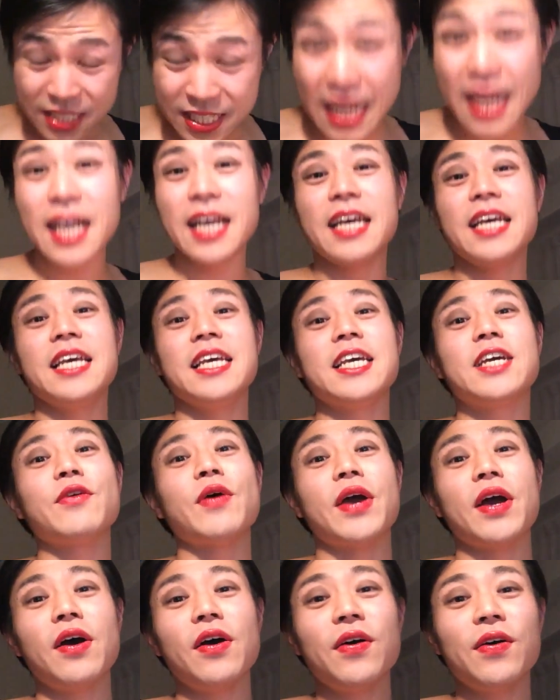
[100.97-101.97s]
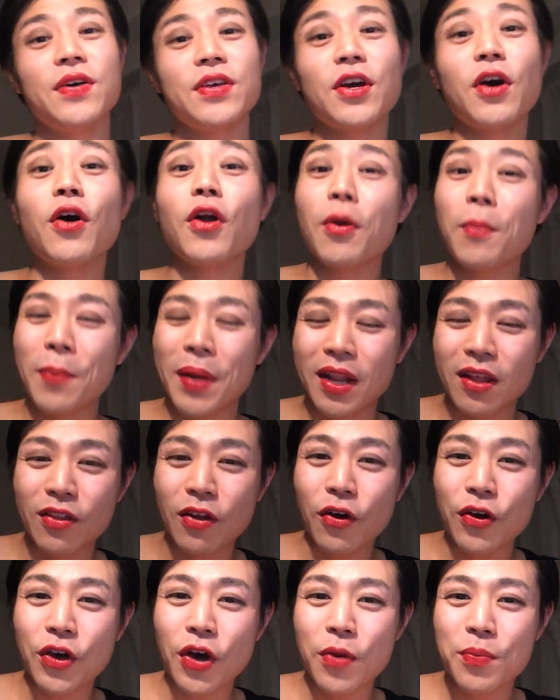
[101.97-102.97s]
じゃあ行くわよヨーロッパの
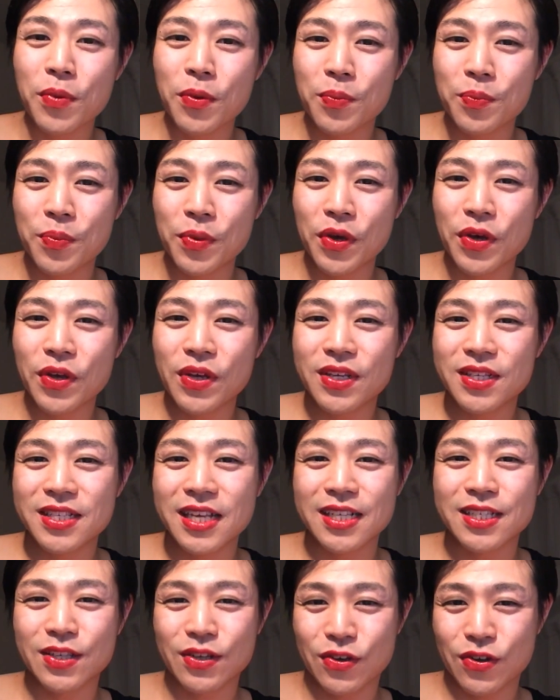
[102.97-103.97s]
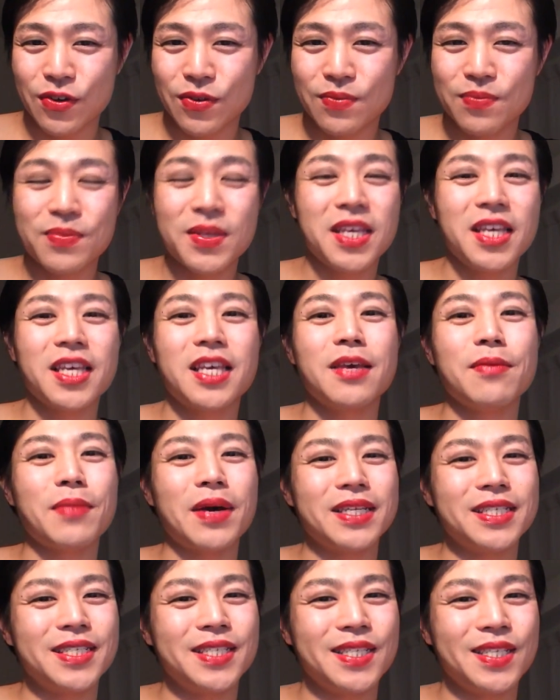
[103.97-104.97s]
農業分ッ早速行き
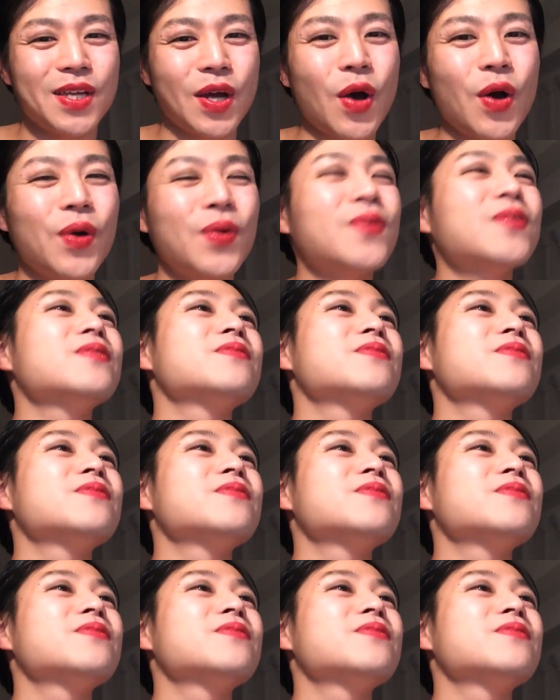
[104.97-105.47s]
ましょう